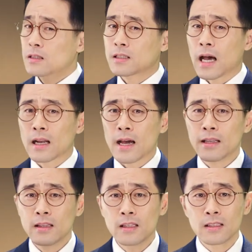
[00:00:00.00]

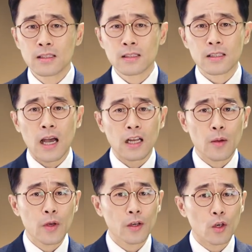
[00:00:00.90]
살아있는
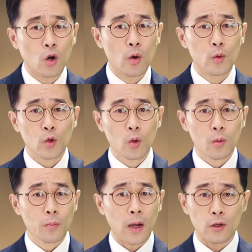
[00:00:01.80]
사람의
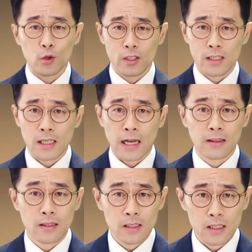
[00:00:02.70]
경험으로 바뀌어지지
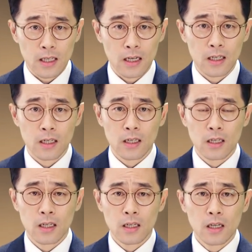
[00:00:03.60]
않는 신앙,
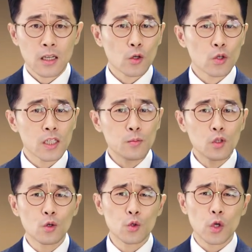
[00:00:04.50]
그리고
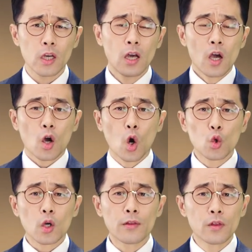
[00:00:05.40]
심령 속에
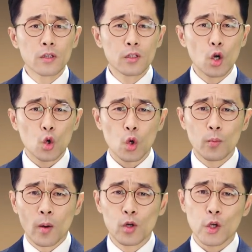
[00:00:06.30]
거룩한 능력으로
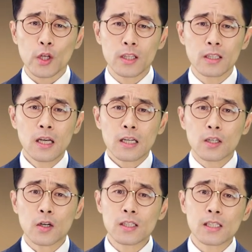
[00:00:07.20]
머물게 되는
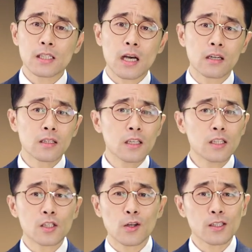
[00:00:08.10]
그런 신앙은
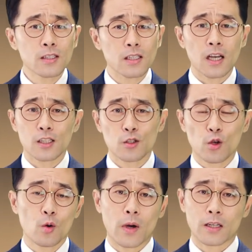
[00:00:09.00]
잊혀진 사실이
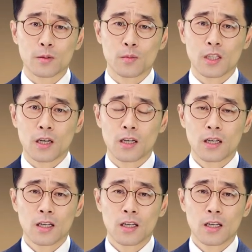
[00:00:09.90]
되고 말았습니다.